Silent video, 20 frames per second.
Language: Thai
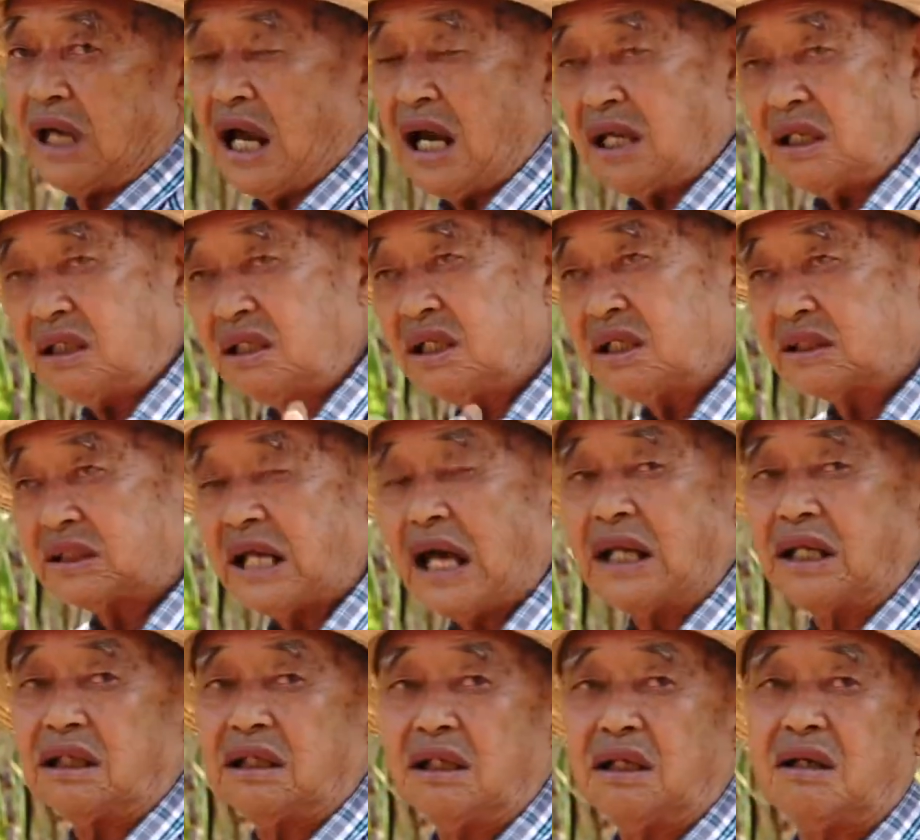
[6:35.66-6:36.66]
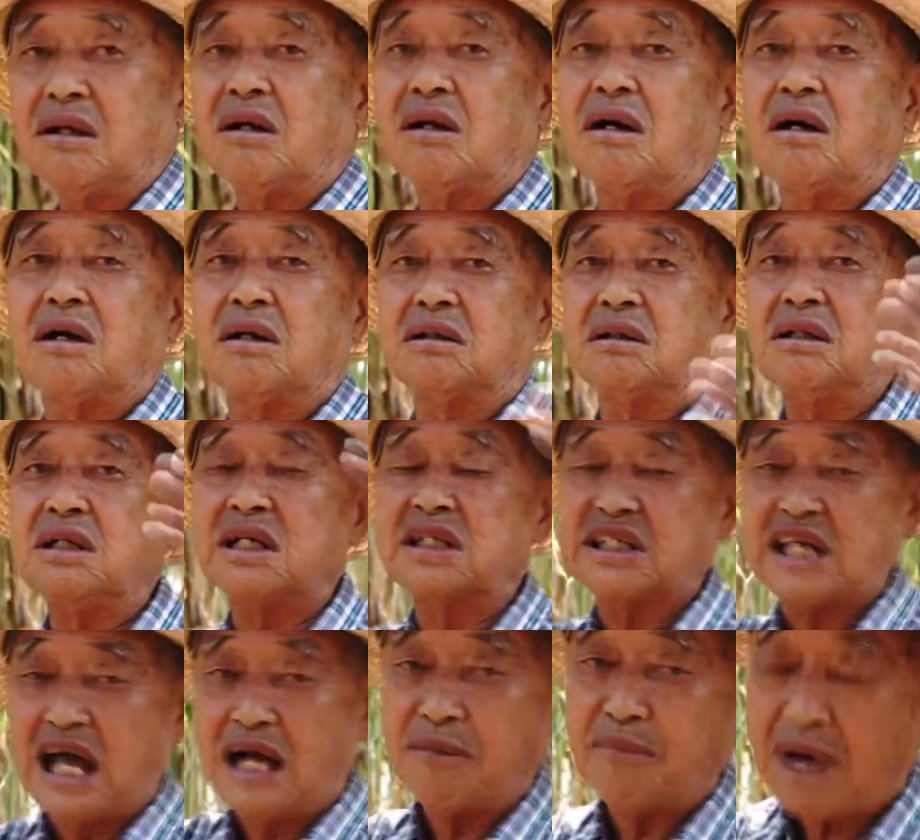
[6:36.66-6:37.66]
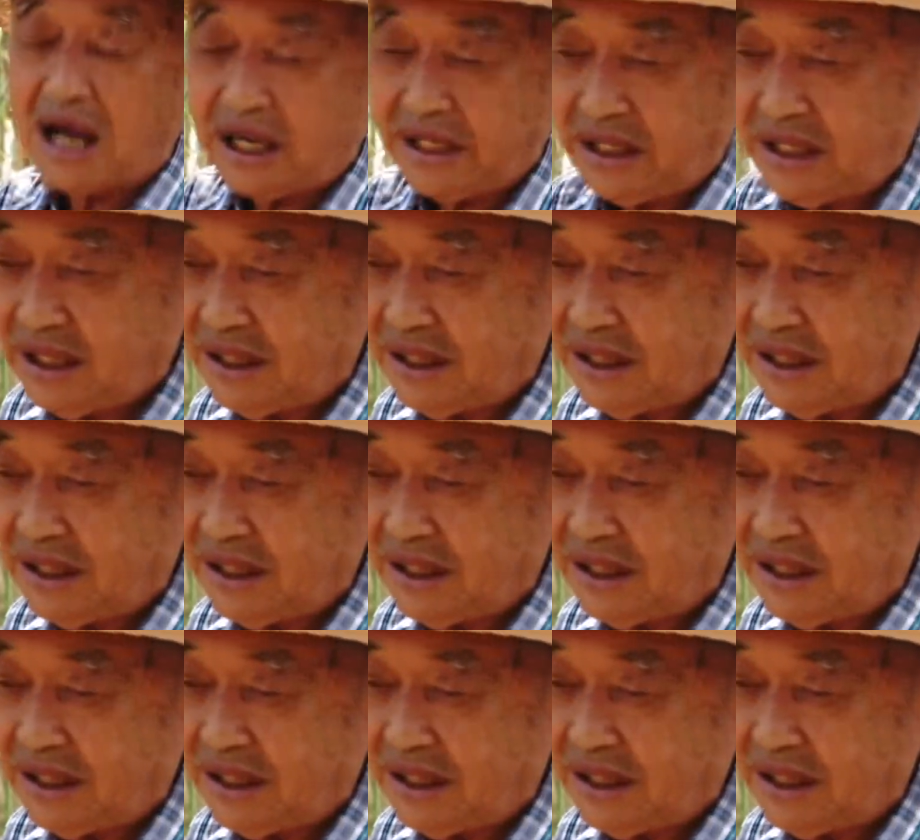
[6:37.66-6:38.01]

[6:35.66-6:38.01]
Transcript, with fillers: ทั้งเครื่องตัดแล้วก็เครื่องสางใบ